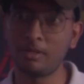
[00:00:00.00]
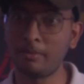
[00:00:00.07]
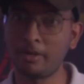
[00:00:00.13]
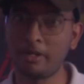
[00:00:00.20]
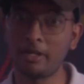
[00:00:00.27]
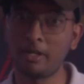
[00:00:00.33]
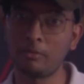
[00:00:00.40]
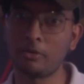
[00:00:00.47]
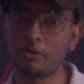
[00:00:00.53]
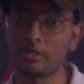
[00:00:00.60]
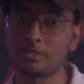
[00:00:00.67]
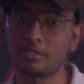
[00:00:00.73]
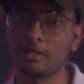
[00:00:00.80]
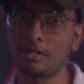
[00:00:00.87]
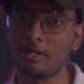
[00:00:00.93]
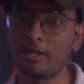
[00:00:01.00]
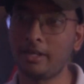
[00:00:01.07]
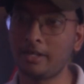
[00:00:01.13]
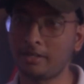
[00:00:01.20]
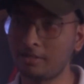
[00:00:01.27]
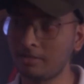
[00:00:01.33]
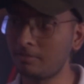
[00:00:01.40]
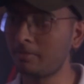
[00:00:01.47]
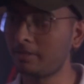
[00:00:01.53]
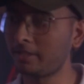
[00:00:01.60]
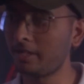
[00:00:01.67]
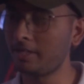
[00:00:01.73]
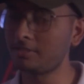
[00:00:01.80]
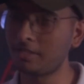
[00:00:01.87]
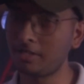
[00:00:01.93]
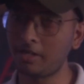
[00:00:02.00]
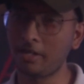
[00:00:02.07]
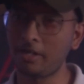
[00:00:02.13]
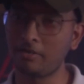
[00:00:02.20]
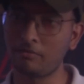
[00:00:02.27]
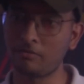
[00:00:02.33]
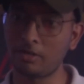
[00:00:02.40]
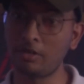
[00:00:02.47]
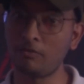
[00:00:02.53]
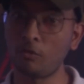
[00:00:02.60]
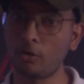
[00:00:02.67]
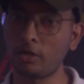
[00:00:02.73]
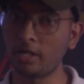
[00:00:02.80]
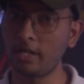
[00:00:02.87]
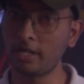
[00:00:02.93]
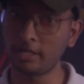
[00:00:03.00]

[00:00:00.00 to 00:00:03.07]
हमारे डेमोक्रेसी का लाइक uh, बताया जा रहा है कि वोट करना